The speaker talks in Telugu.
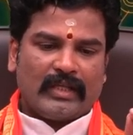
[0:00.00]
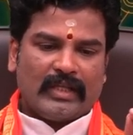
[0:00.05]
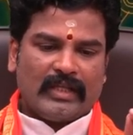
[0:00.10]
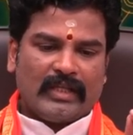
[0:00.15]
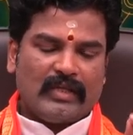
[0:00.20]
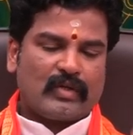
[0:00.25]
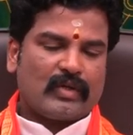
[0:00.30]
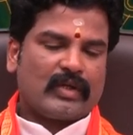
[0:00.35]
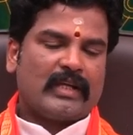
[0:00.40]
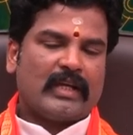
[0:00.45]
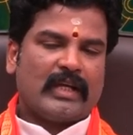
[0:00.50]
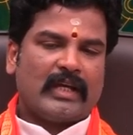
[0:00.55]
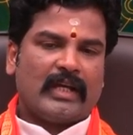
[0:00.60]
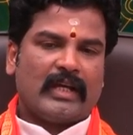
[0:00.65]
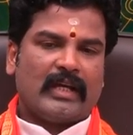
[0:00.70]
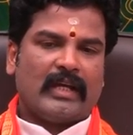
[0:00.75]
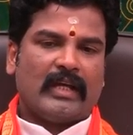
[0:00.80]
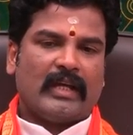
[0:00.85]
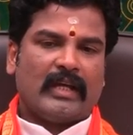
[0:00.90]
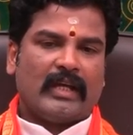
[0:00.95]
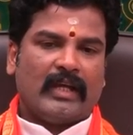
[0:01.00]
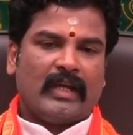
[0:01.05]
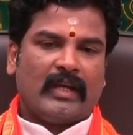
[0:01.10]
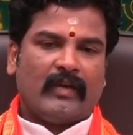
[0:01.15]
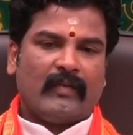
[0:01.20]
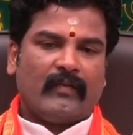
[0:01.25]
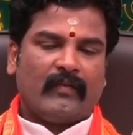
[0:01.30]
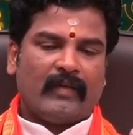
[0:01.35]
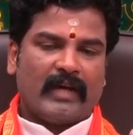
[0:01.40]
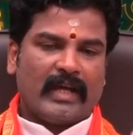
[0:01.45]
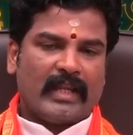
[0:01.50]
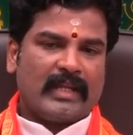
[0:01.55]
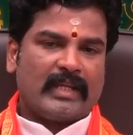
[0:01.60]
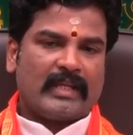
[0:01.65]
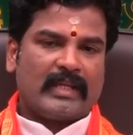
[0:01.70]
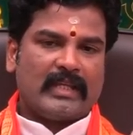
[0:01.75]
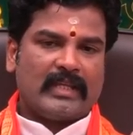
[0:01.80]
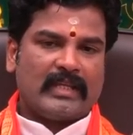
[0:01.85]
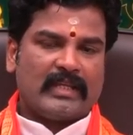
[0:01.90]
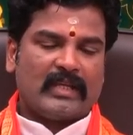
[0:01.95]
ఈ యొక్క
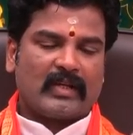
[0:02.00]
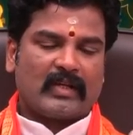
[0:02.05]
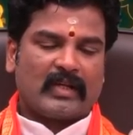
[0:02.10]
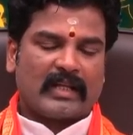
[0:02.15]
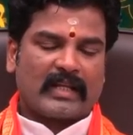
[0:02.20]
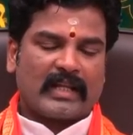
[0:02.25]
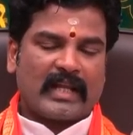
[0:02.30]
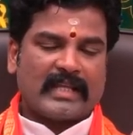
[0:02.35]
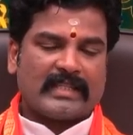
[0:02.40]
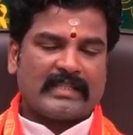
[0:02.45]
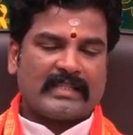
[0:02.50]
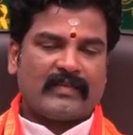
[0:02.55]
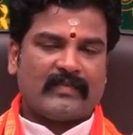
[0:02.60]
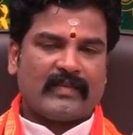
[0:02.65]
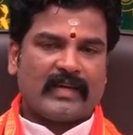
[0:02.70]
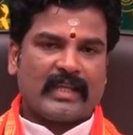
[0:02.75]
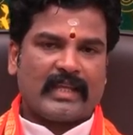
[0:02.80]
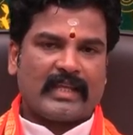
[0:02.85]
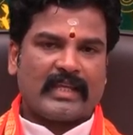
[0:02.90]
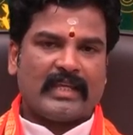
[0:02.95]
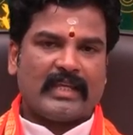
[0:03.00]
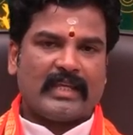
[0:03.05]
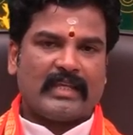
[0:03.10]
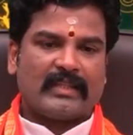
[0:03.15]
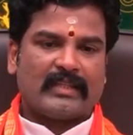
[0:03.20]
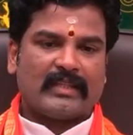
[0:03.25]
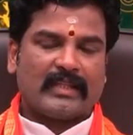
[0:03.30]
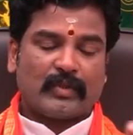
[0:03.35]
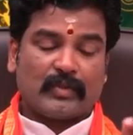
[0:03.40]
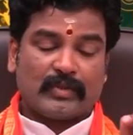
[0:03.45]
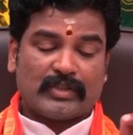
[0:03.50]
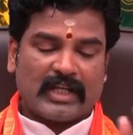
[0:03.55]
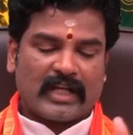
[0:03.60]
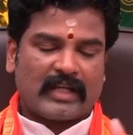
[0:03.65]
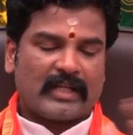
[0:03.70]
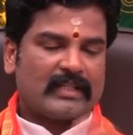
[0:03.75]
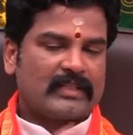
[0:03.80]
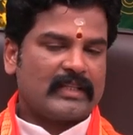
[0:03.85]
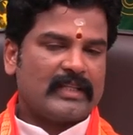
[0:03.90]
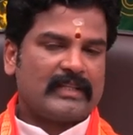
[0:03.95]
వారికి ఈ యొక్క రాశి వారికి తగు
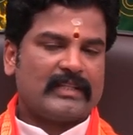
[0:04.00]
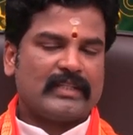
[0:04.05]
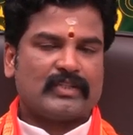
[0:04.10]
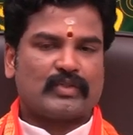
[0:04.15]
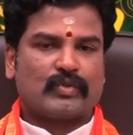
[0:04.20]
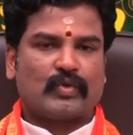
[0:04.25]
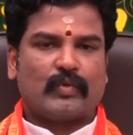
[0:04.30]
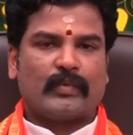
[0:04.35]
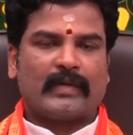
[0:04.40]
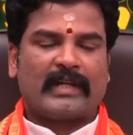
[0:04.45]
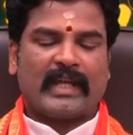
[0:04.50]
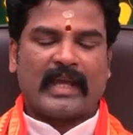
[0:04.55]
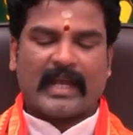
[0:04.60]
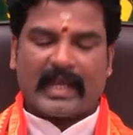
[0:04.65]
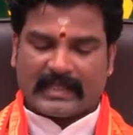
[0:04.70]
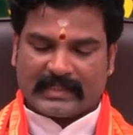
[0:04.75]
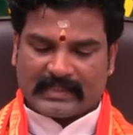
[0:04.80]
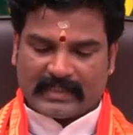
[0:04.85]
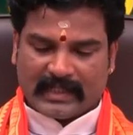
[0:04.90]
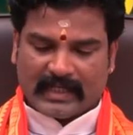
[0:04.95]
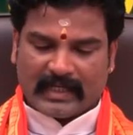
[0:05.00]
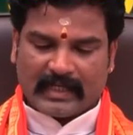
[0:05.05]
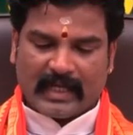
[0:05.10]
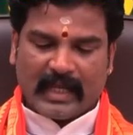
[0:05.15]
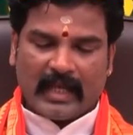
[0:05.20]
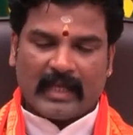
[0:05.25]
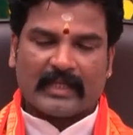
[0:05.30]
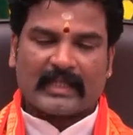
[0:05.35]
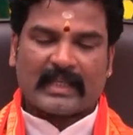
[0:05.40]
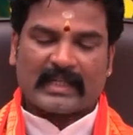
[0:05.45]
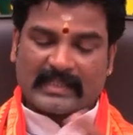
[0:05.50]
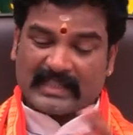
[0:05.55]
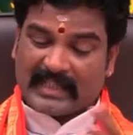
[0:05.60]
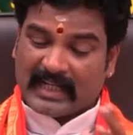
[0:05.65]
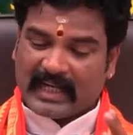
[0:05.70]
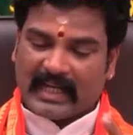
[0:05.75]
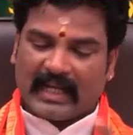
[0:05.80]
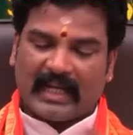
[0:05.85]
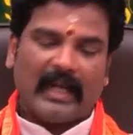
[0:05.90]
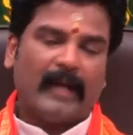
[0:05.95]
జాగ్రత్తలు తీసుకోమన్న హెచ్చరిక నా
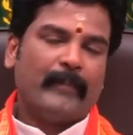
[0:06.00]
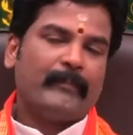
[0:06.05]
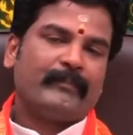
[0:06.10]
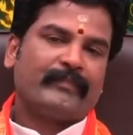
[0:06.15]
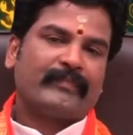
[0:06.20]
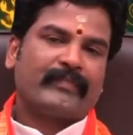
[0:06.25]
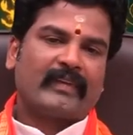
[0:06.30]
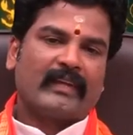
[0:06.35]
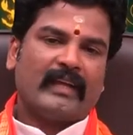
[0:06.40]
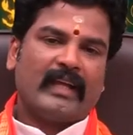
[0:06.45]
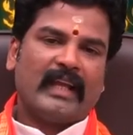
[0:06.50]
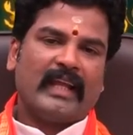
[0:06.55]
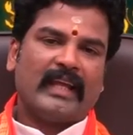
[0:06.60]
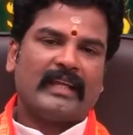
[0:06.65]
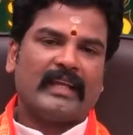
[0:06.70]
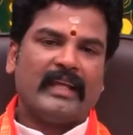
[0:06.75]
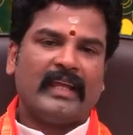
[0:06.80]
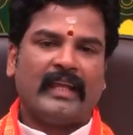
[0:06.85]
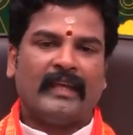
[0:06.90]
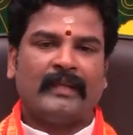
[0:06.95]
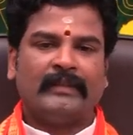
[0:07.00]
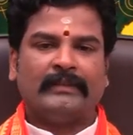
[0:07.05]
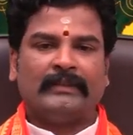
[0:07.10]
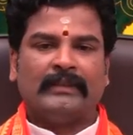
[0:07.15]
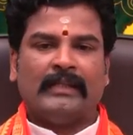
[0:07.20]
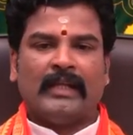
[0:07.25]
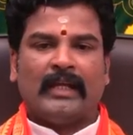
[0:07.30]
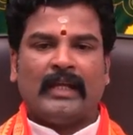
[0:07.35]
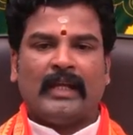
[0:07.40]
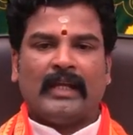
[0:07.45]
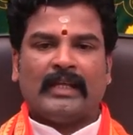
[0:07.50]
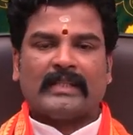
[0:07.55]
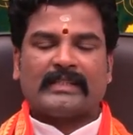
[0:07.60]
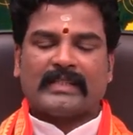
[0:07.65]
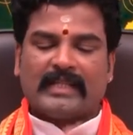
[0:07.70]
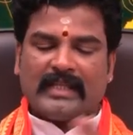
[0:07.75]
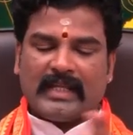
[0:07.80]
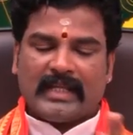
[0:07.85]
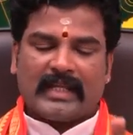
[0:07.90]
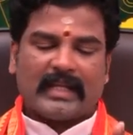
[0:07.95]
సలహా అలాగే
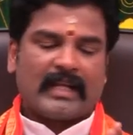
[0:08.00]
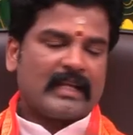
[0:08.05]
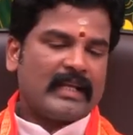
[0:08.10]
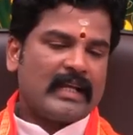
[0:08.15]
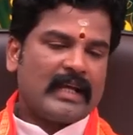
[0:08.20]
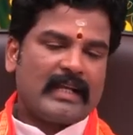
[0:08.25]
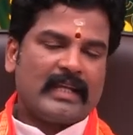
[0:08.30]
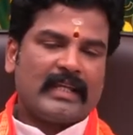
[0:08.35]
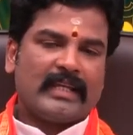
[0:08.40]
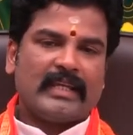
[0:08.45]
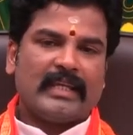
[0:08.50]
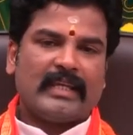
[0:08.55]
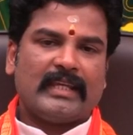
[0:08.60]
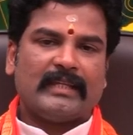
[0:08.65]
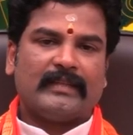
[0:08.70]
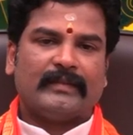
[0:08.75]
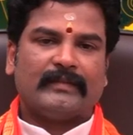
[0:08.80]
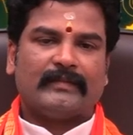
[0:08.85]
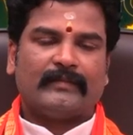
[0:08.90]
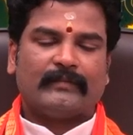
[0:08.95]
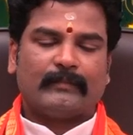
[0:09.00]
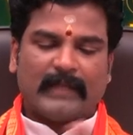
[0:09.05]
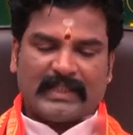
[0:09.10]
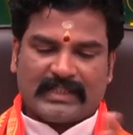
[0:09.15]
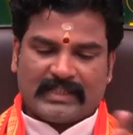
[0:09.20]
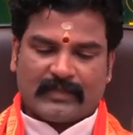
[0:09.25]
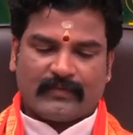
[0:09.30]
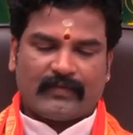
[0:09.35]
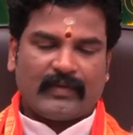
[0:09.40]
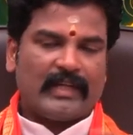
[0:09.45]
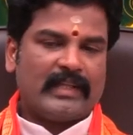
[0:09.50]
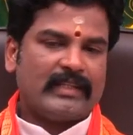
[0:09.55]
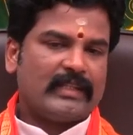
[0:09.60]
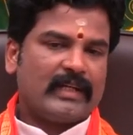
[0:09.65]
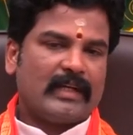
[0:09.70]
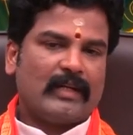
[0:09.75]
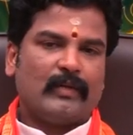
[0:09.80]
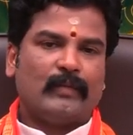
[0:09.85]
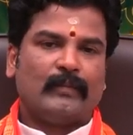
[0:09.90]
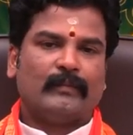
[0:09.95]
సినీ రంగానికి మంచి
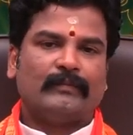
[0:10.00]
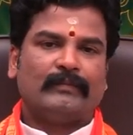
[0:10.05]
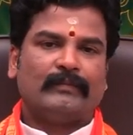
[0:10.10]
ఫలితాలు